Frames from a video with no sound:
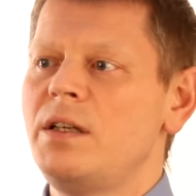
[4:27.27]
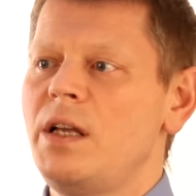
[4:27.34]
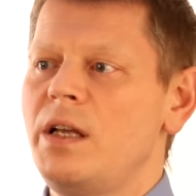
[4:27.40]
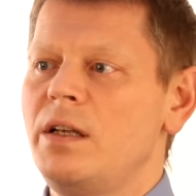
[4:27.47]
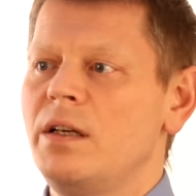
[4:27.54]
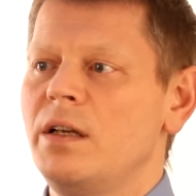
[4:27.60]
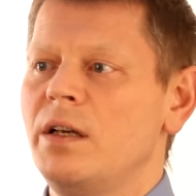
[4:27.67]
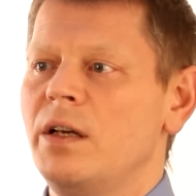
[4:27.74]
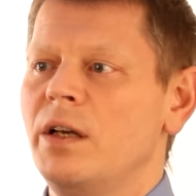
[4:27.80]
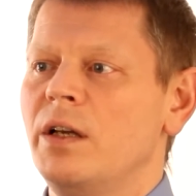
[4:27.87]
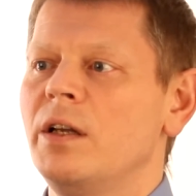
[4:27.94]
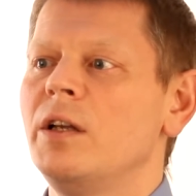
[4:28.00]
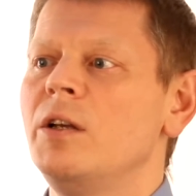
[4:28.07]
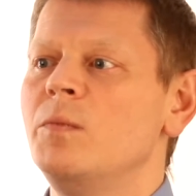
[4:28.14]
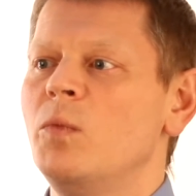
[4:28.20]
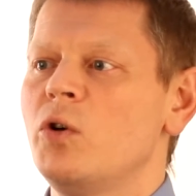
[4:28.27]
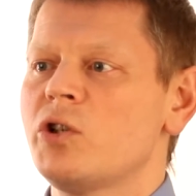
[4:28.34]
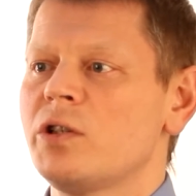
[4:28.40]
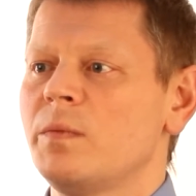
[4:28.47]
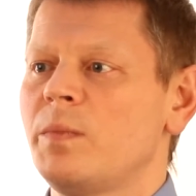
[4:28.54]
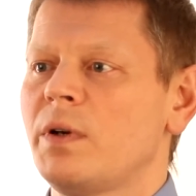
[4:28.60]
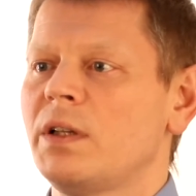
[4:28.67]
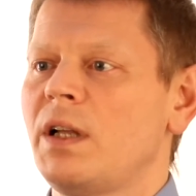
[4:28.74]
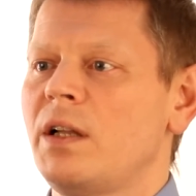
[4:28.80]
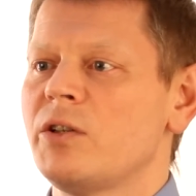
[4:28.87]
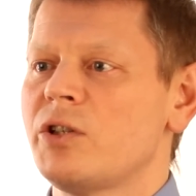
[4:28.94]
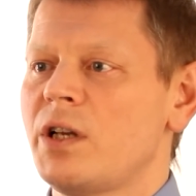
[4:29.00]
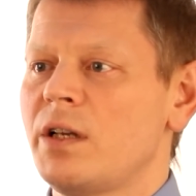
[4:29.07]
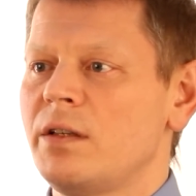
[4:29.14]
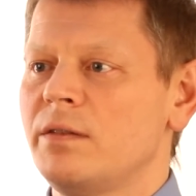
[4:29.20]
дней и можно
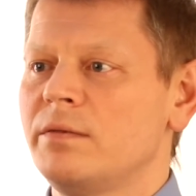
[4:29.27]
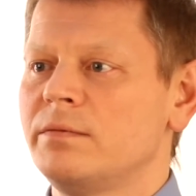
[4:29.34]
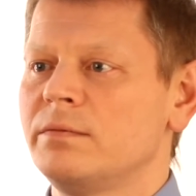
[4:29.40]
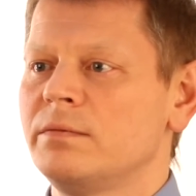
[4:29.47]
продолжать.